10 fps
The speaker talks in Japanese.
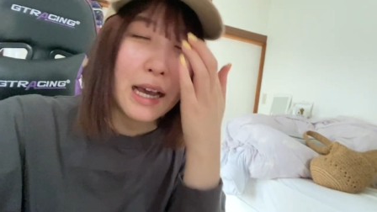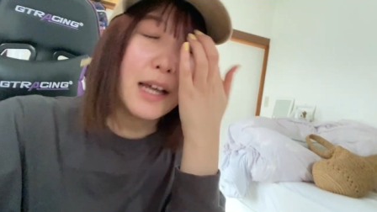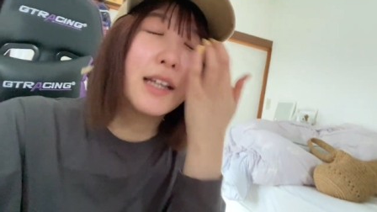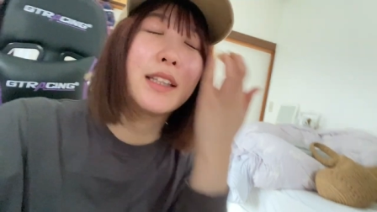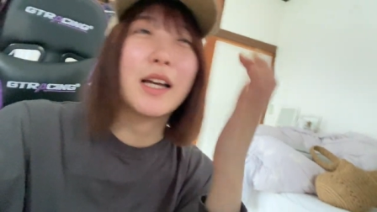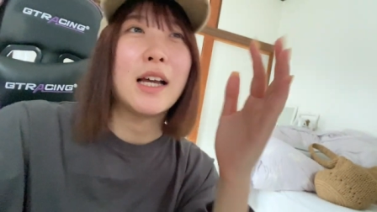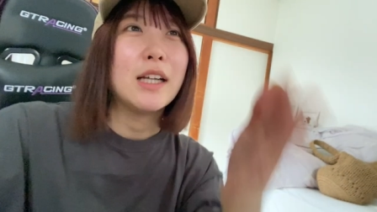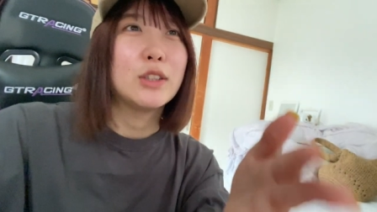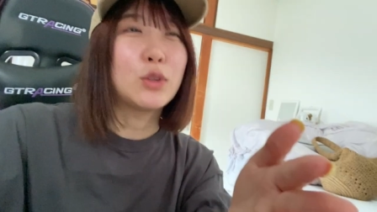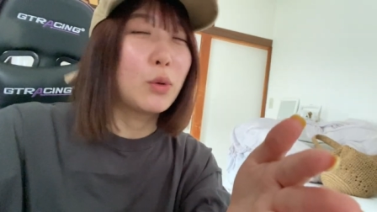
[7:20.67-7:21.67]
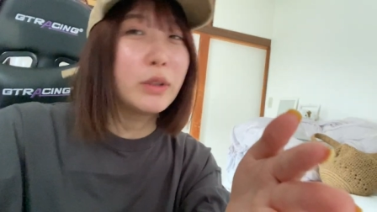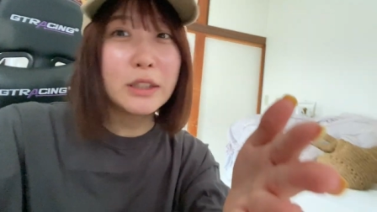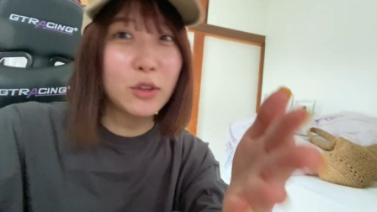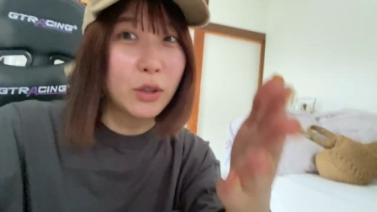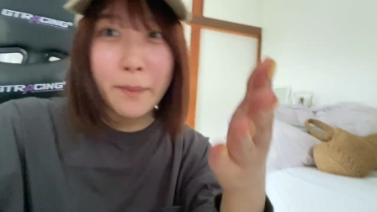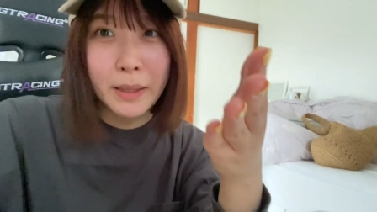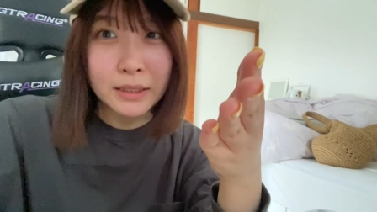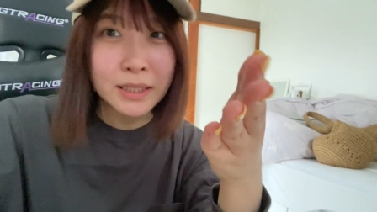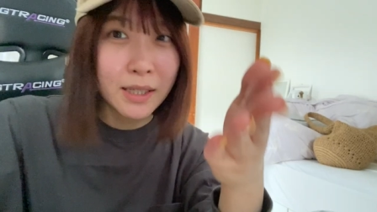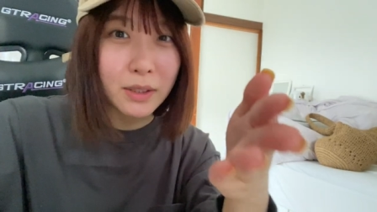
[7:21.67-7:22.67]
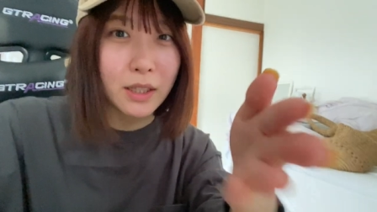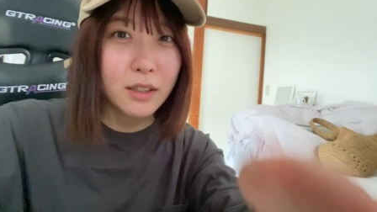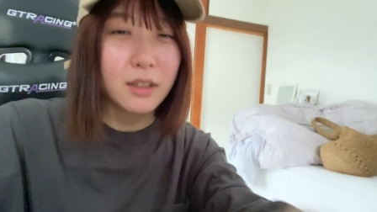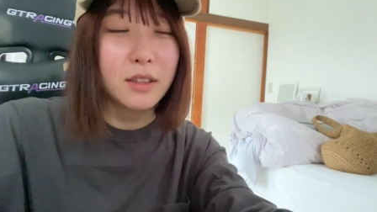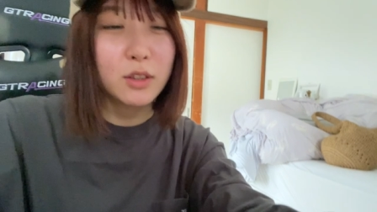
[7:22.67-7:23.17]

あなた、そこに行くのやめなさい、みたいな。